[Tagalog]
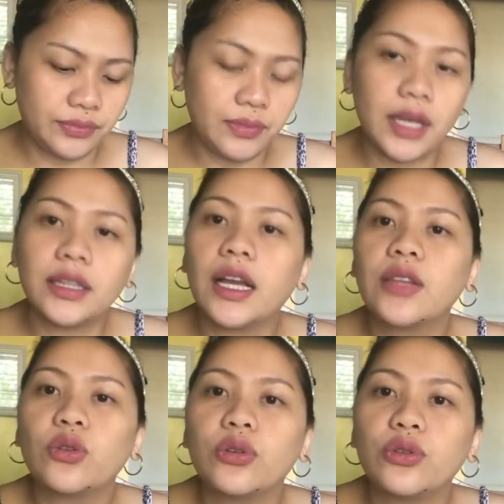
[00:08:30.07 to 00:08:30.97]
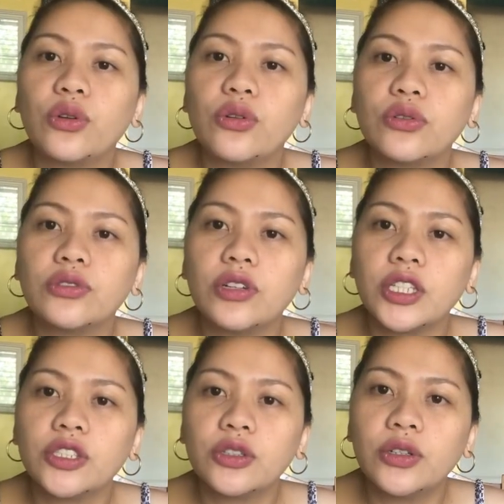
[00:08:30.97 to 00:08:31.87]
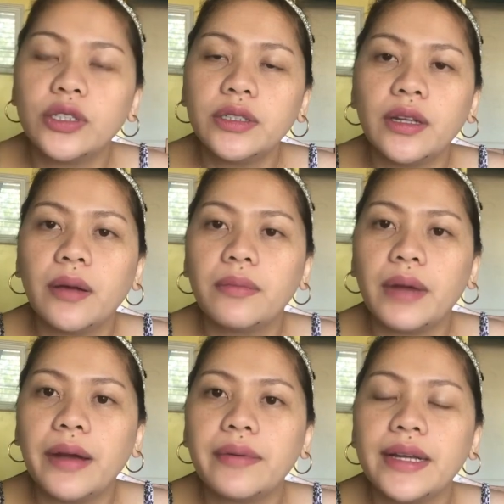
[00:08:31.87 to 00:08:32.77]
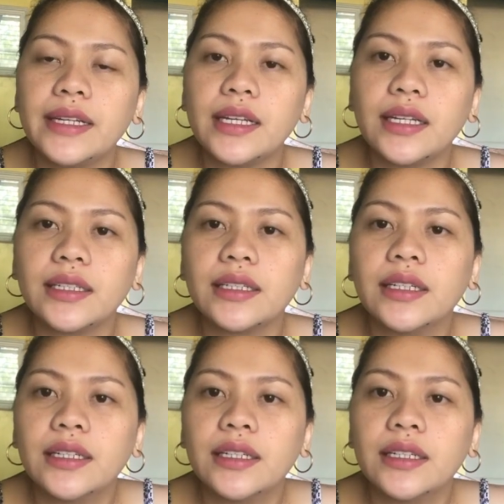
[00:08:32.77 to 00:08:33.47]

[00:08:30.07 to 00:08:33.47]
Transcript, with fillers: mga taga Tulo, Tulo Konsolasyon, mama ning